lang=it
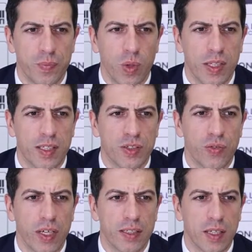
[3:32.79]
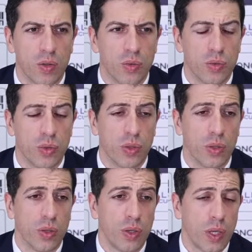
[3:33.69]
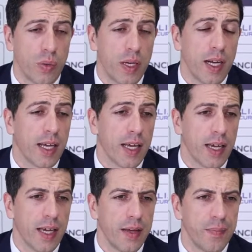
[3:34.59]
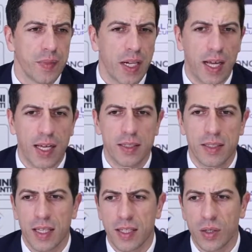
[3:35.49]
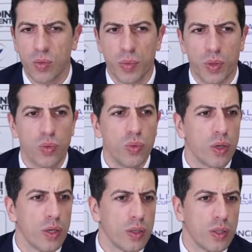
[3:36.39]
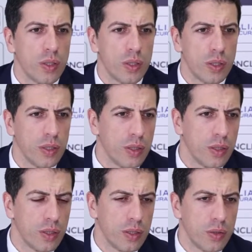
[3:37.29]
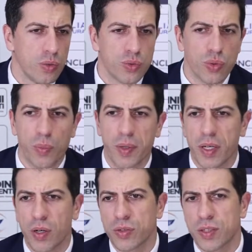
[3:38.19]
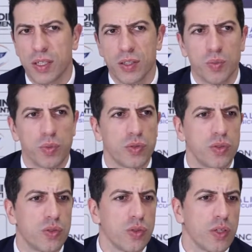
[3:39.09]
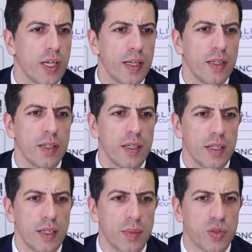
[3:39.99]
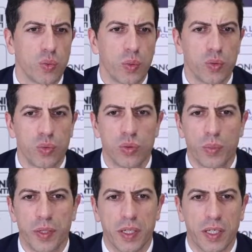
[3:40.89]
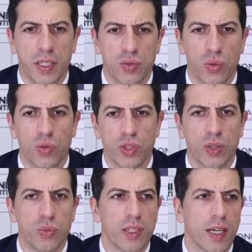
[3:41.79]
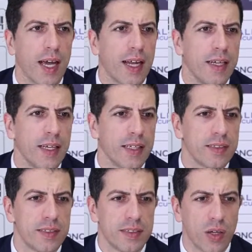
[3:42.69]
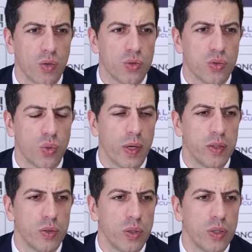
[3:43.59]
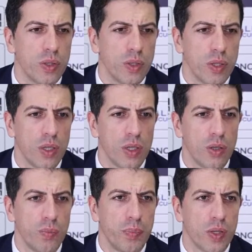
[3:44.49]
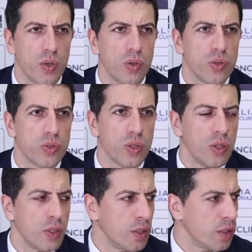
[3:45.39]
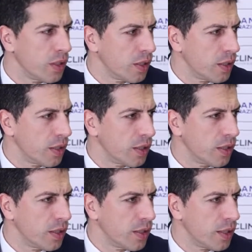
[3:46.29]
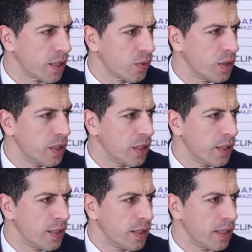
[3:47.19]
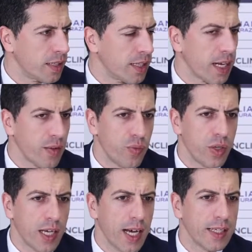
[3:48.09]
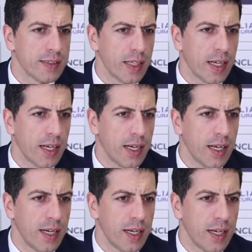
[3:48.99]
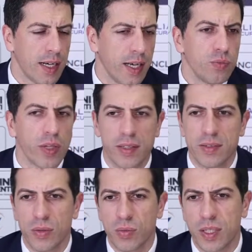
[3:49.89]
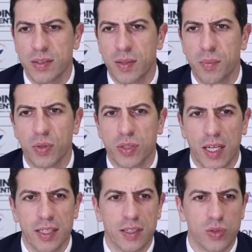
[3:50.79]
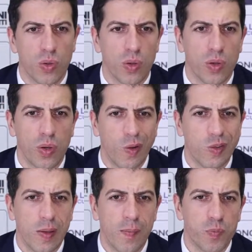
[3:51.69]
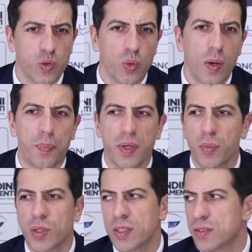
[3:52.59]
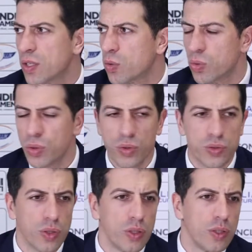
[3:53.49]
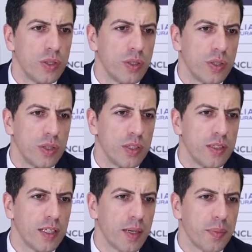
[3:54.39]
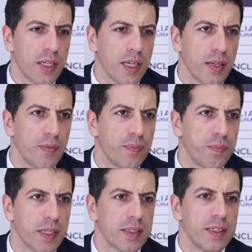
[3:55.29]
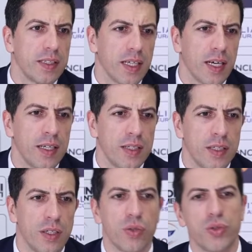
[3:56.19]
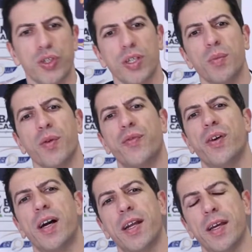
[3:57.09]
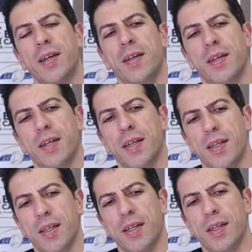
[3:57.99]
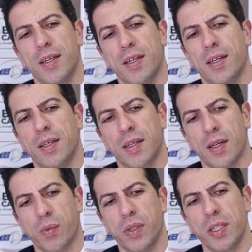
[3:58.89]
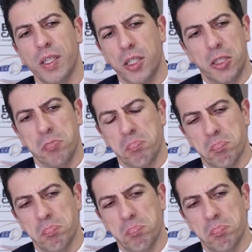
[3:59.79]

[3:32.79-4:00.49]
una trasferta contro quella che è la candidata numero uno, eh, non solo per il roster a disposizione, eh, ma soprattutto perché sono già due o tre anni che si sta costruendo eh, un percorso eh, e quindi andare fuori casa è un test, è un test importante, sono, lo, sono il primo ad essere curioso eh, di capire che partita riusciremo a fare e, e quindi